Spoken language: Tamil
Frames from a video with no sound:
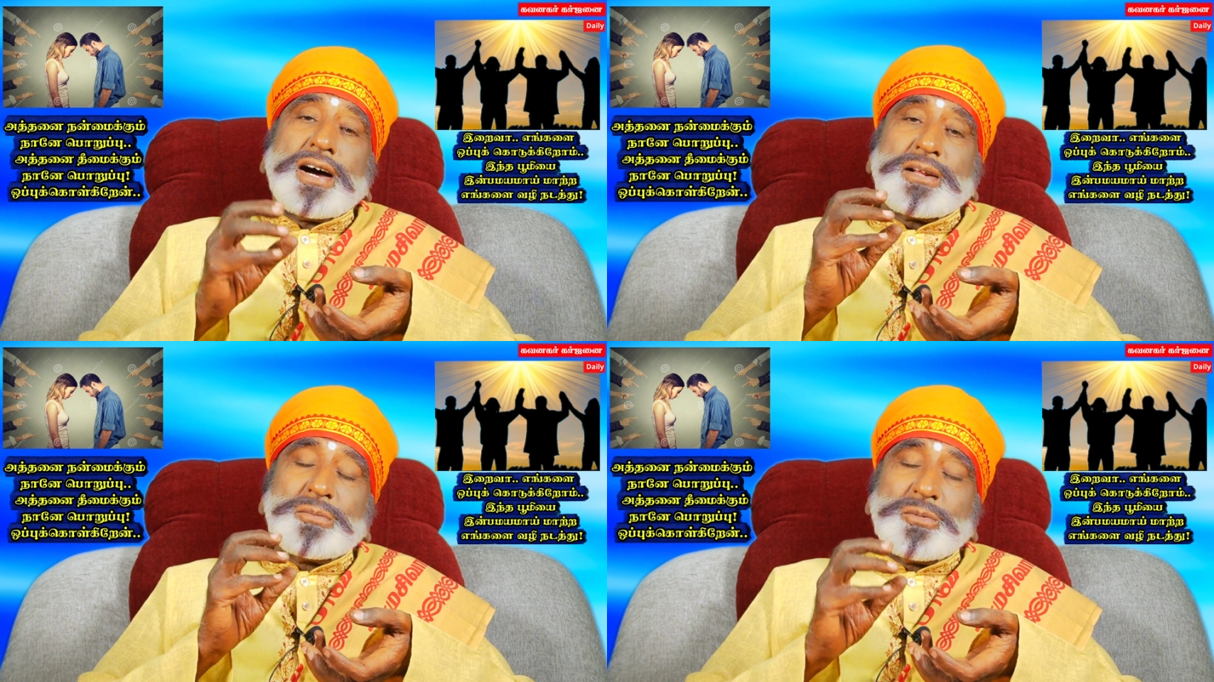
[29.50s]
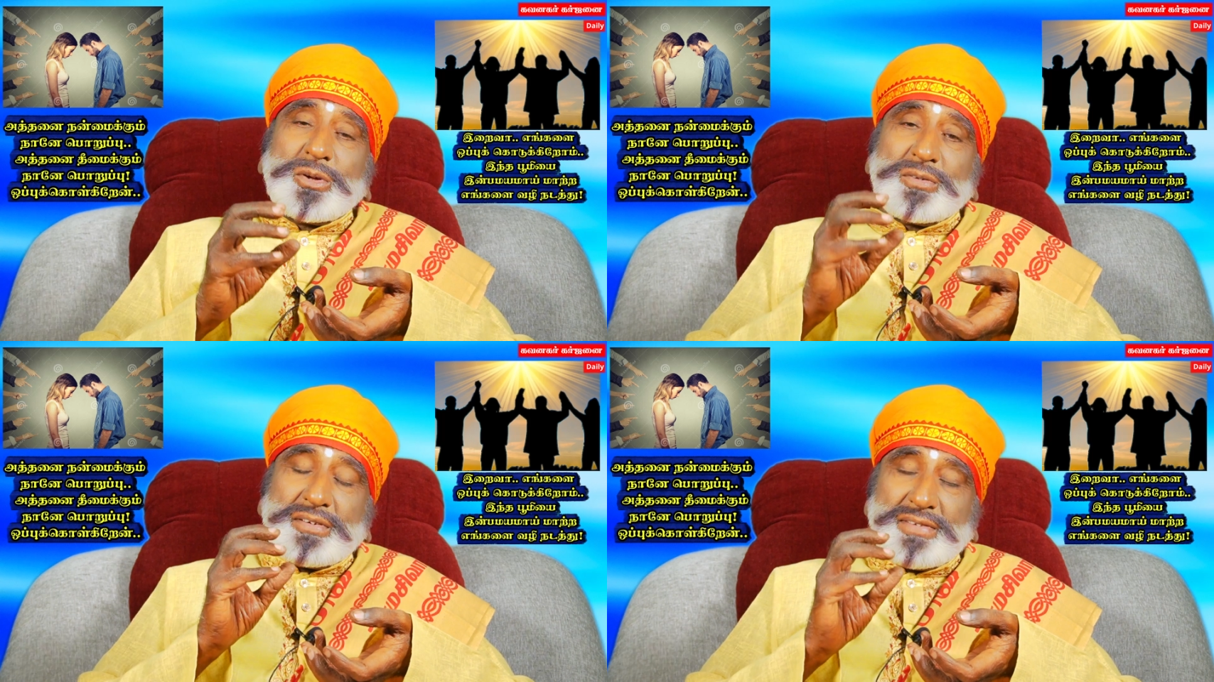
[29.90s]
வாரம்
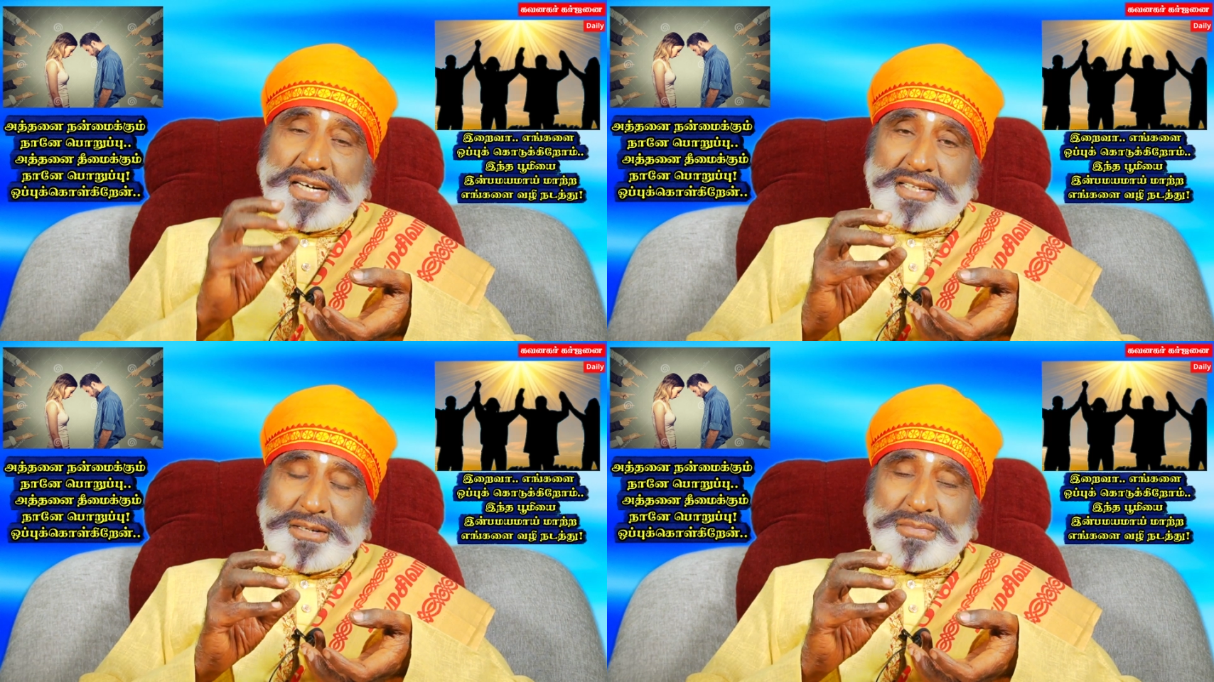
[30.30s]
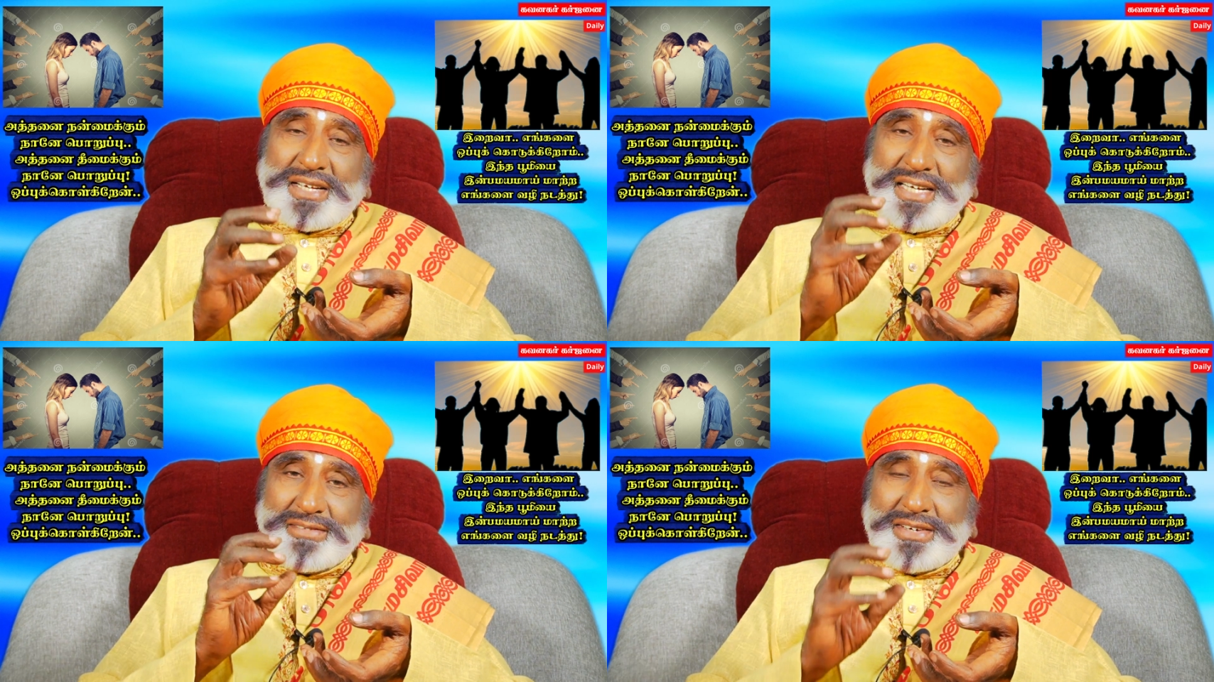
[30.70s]
ஒரு விவாதம்
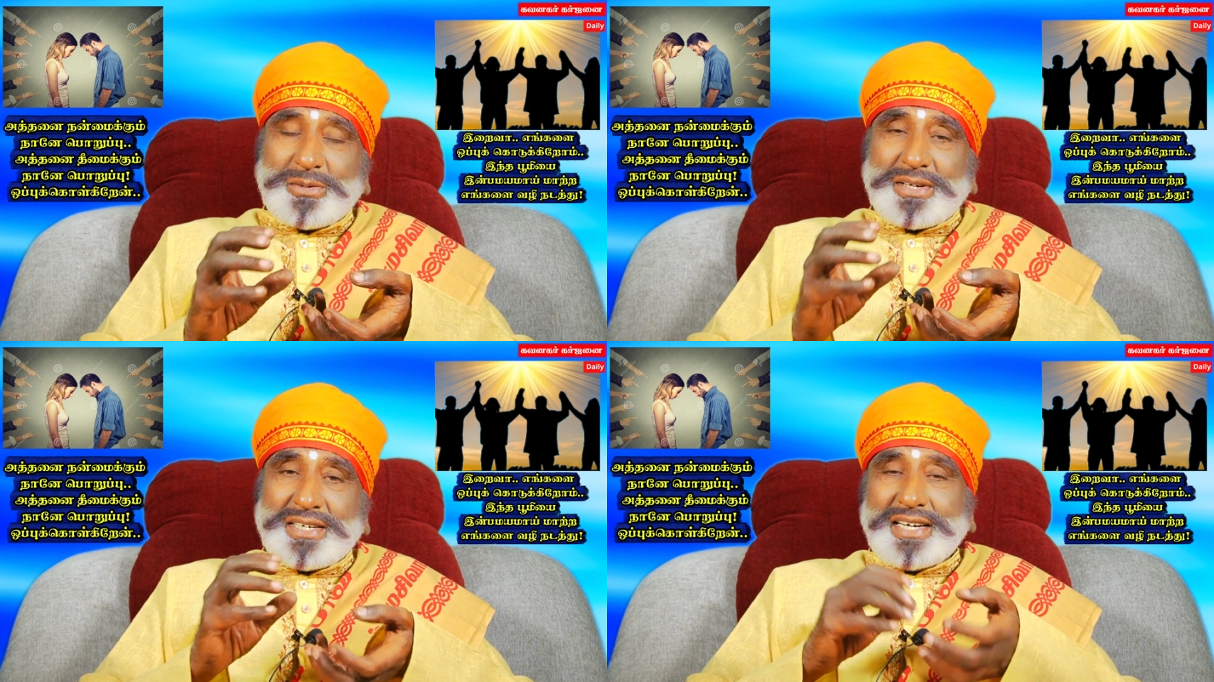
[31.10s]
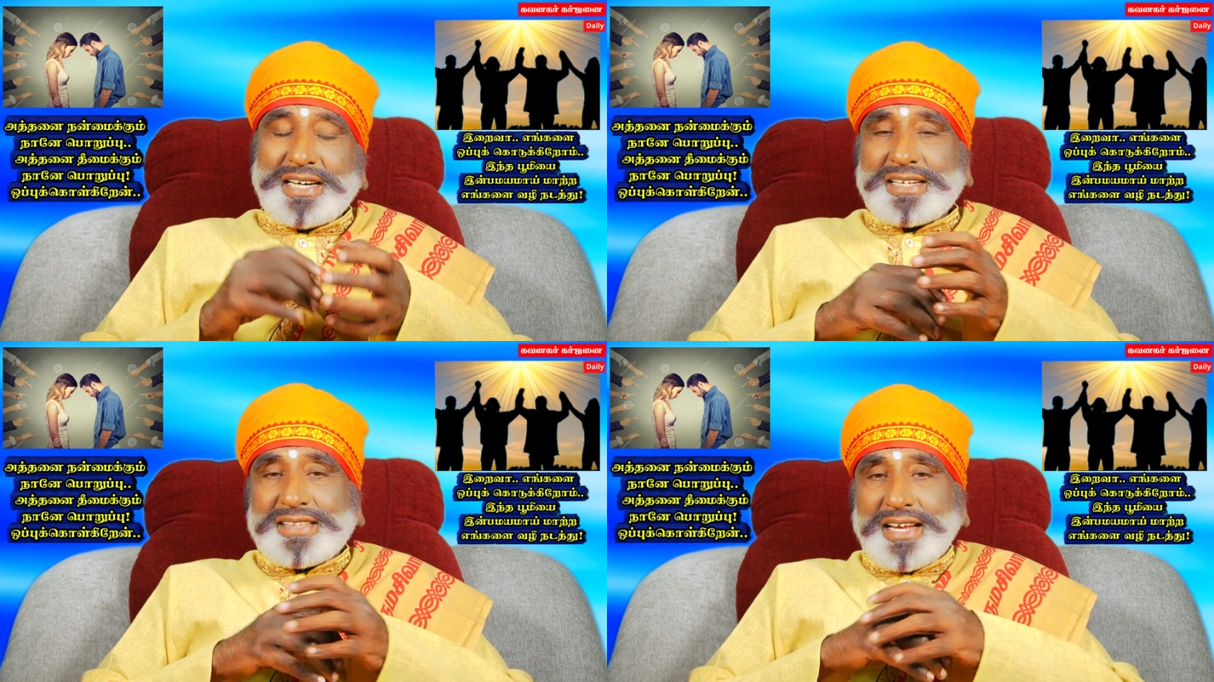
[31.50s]
இறைவனுடன்
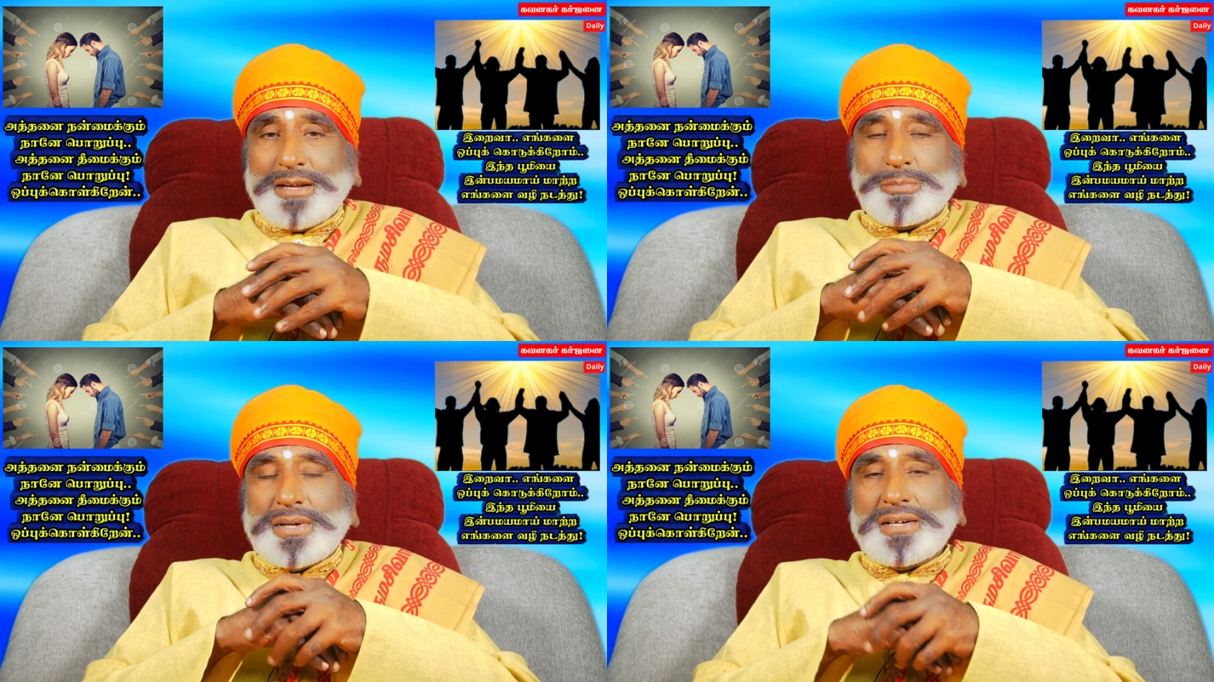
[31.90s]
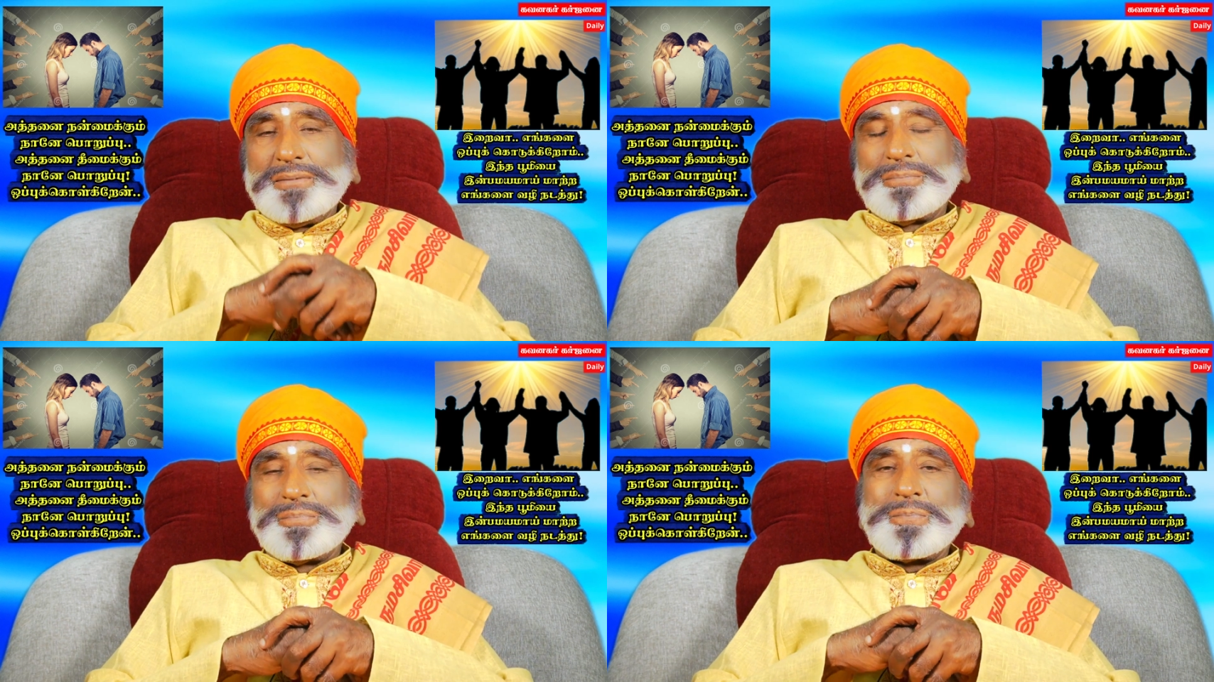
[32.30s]
என்ற தலைப்பில்